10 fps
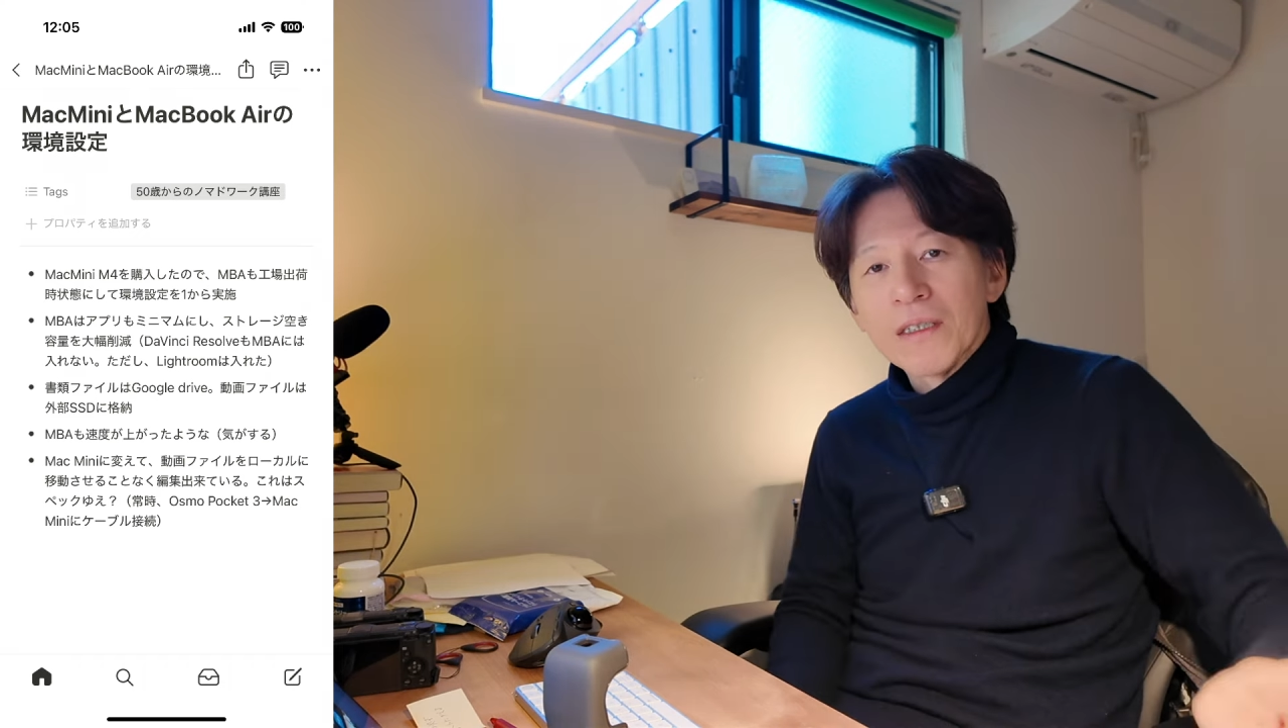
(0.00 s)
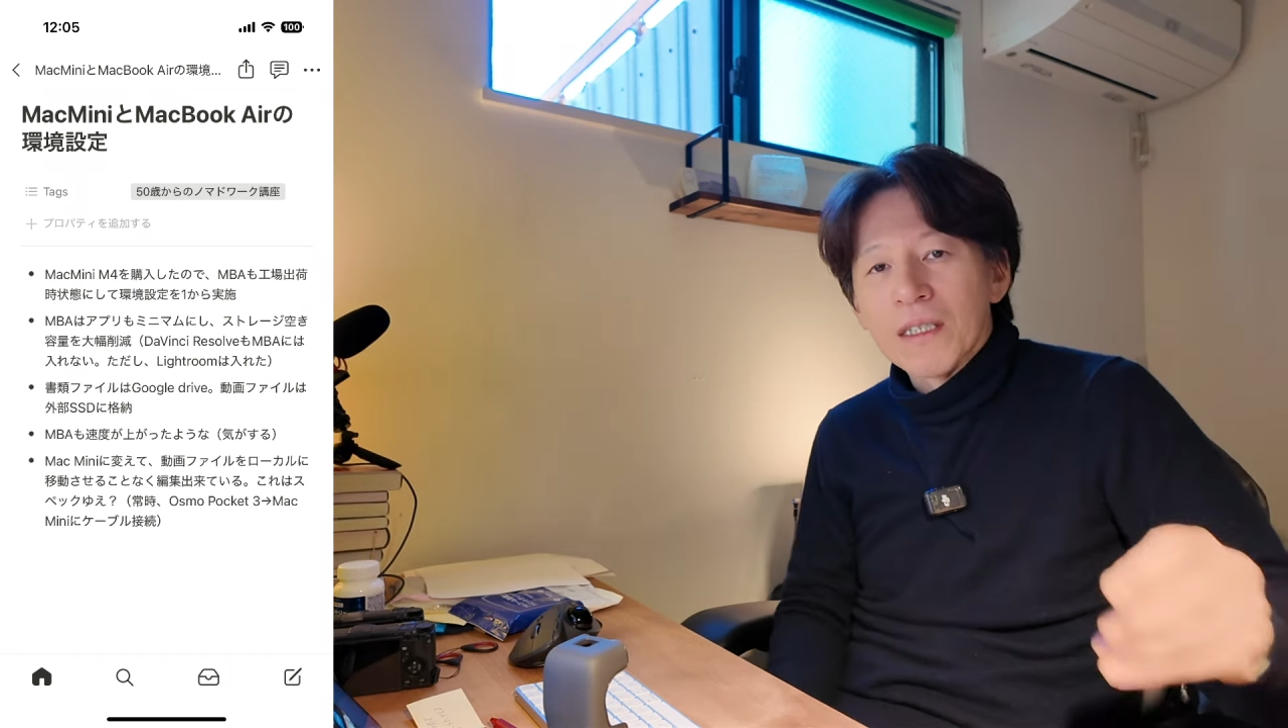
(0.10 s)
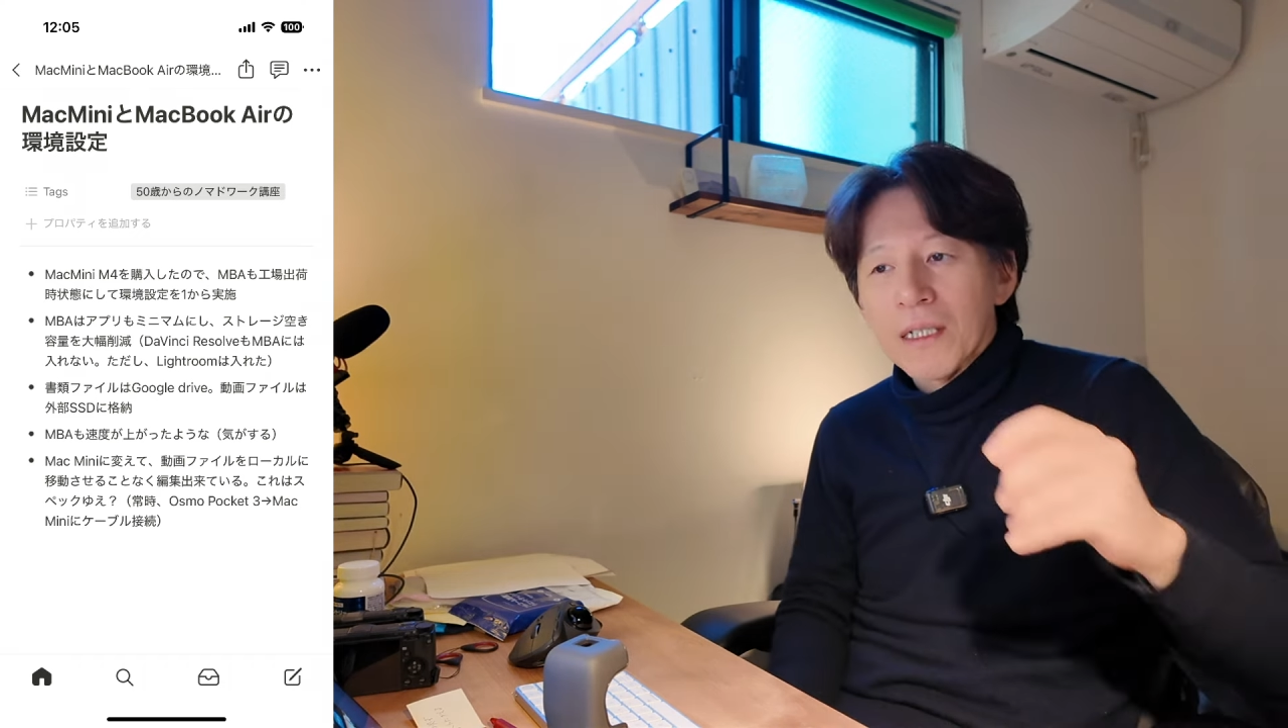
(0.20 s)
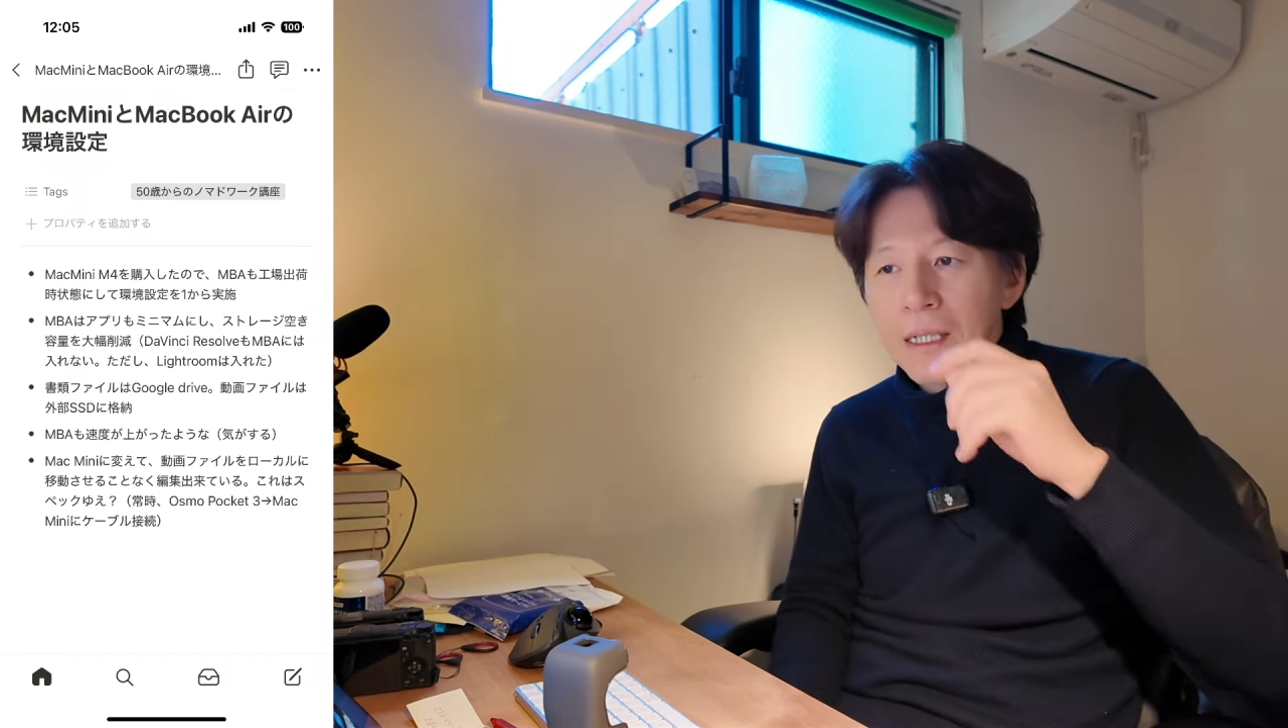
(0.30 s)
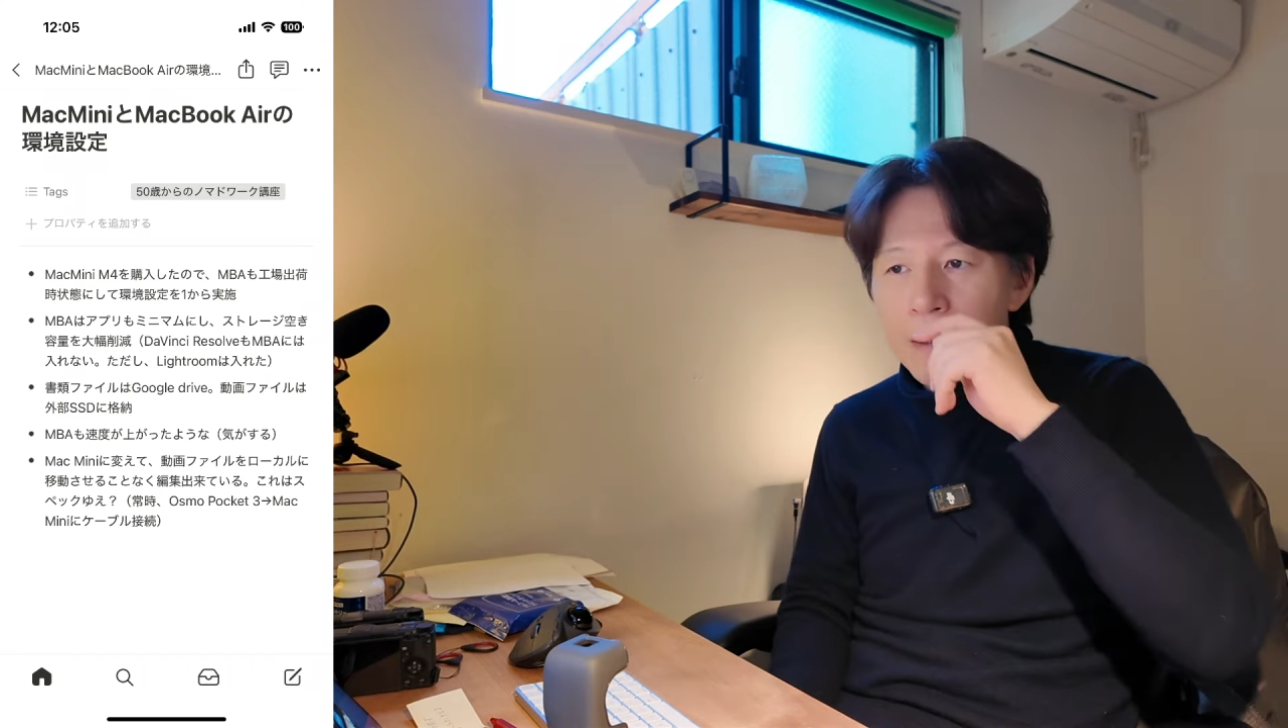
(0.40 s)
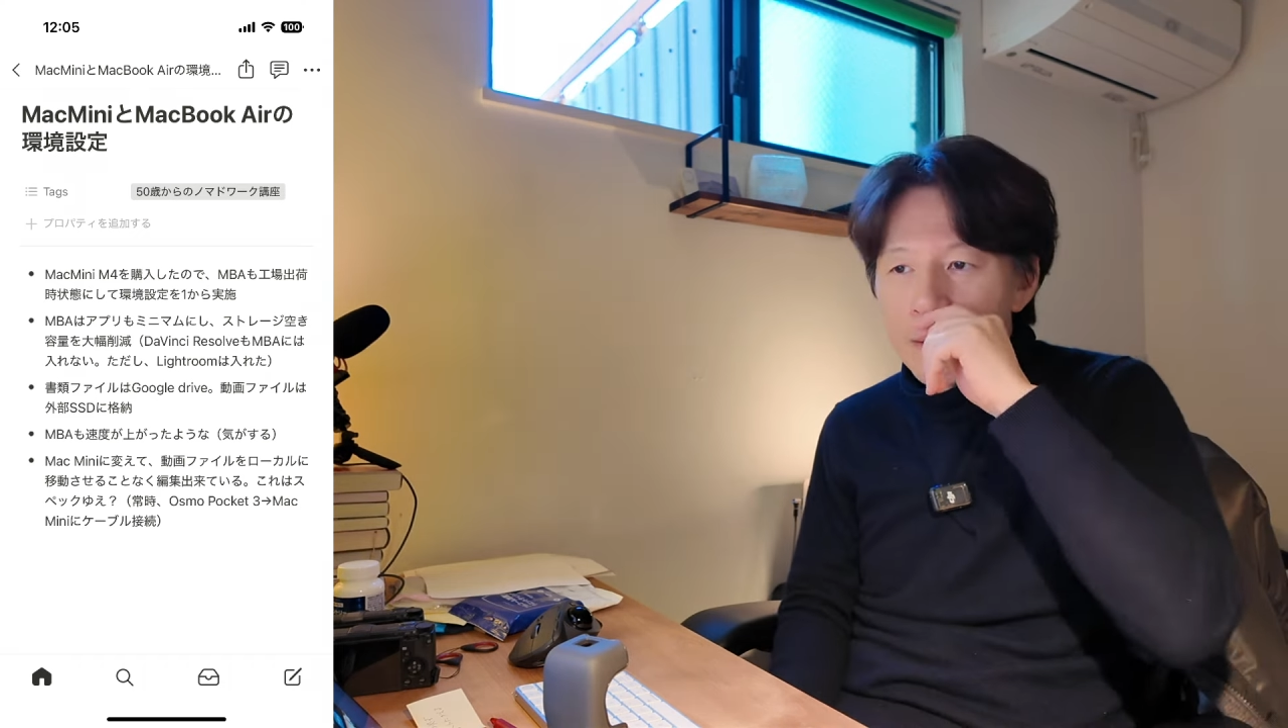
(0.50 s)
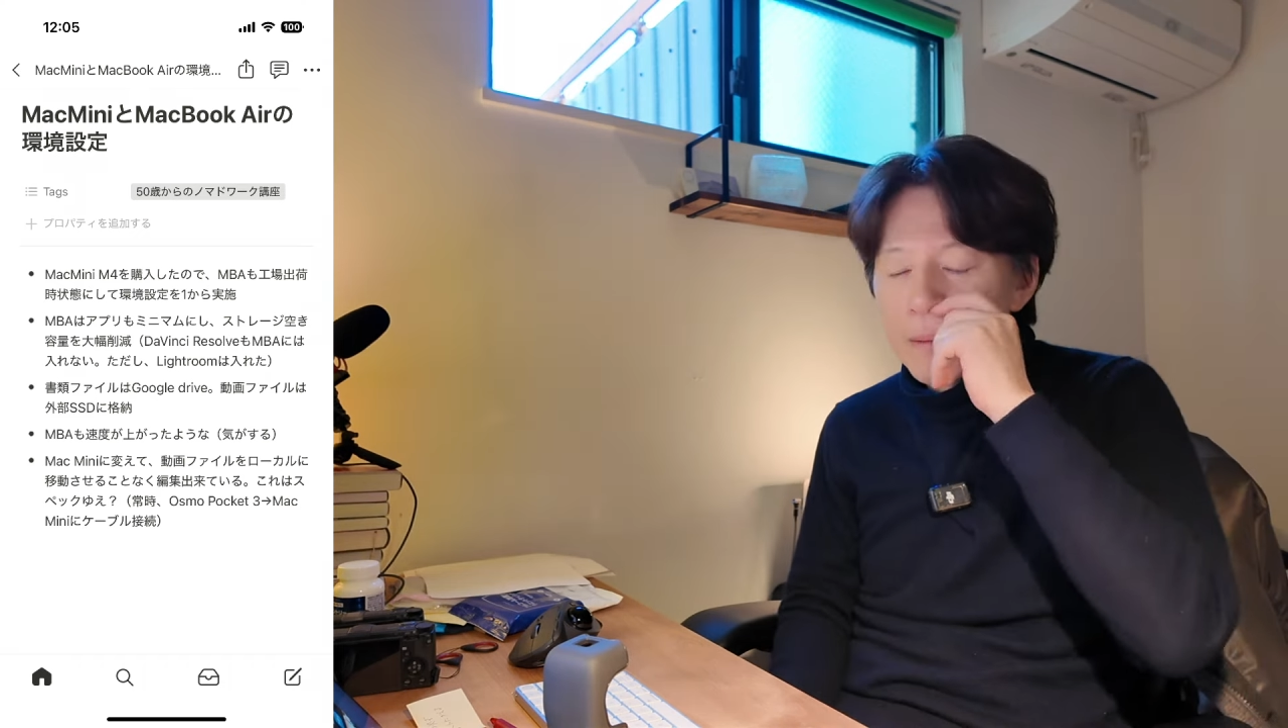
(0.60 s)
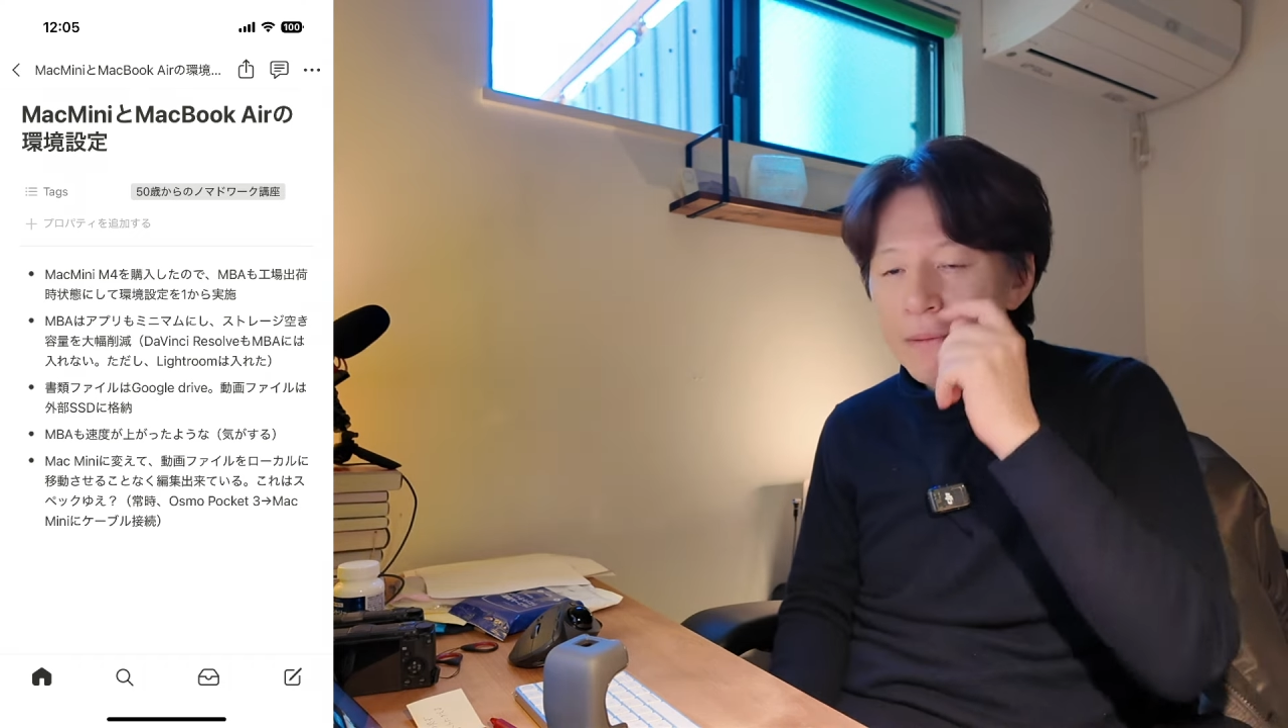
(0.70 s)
してね、